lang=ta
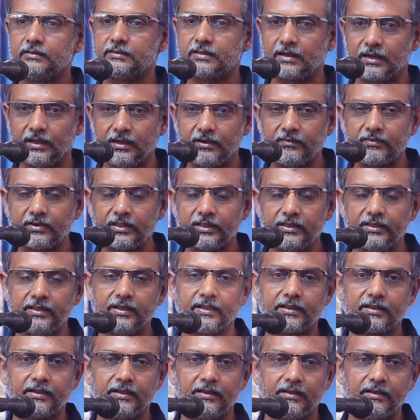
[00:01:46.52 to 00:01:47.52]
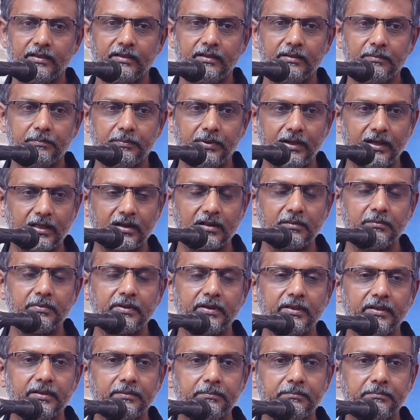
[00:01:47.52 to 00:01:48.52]
திராவிட இயக்க
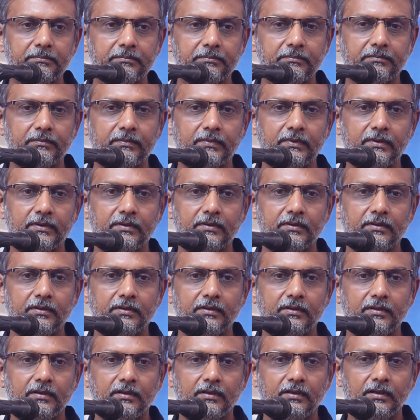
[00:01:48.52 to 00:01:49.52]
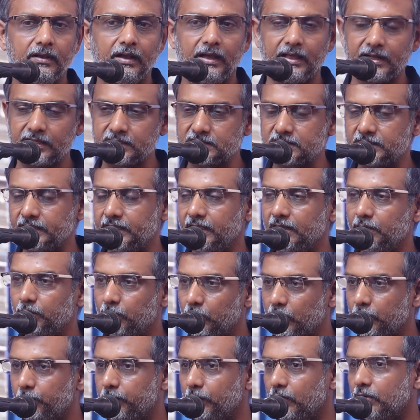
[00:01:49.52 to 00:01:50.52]
பாரம்பரியம் அரசியல்
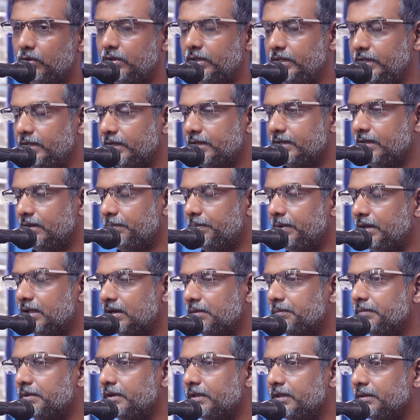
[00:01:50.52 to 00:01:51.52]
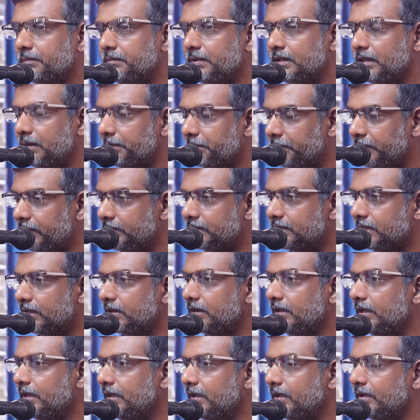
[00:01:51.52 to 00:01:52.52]
முற்போக்கு இயக்க பாரம்பரியம் அது
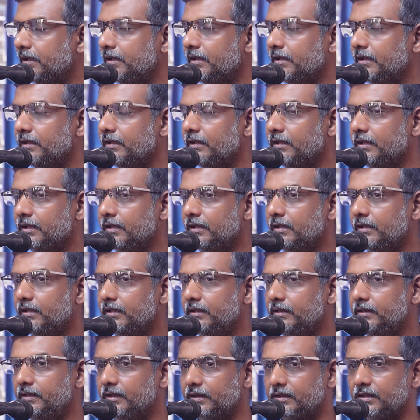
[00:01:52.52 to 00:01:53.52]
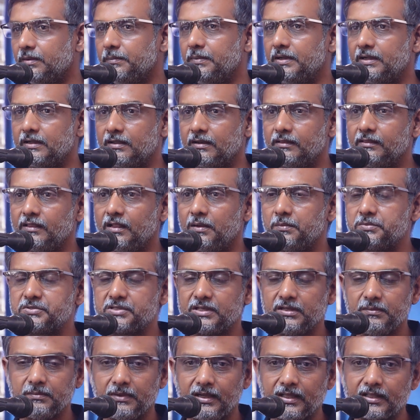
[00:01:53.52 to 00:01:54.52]
அம்பேத்கரிய இயக்கமாக இருந்தாலும்
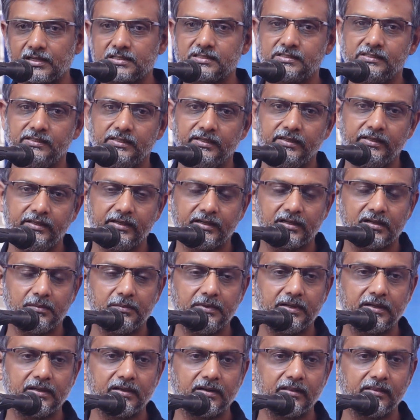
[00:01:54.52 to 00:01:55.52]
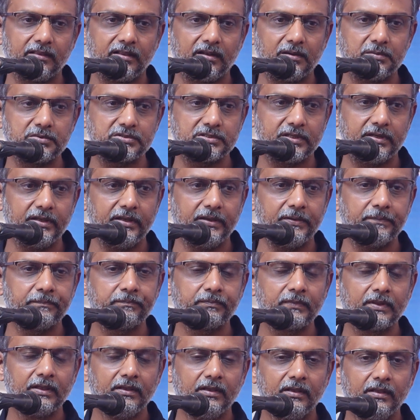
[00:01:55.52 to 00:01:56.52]
சரி மார்க்சிய இயக்கமாக இருந்தாலும் சரி
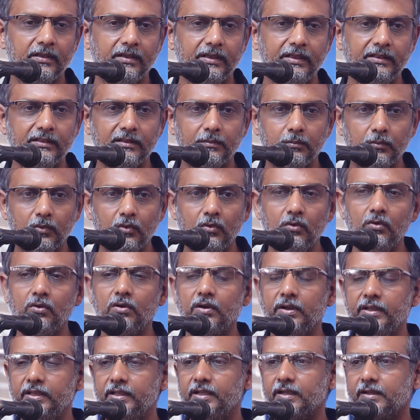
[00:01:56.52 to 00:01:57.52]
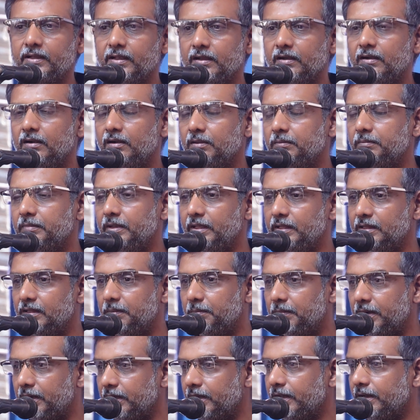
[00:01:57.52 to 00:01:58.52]
இந்த மூன்று இயக்கங்களும் இந்த
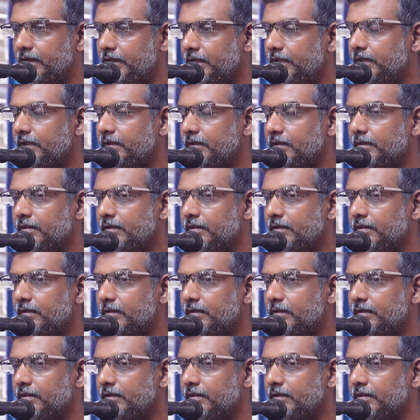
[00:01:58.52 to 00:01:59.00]
மண்ணிலே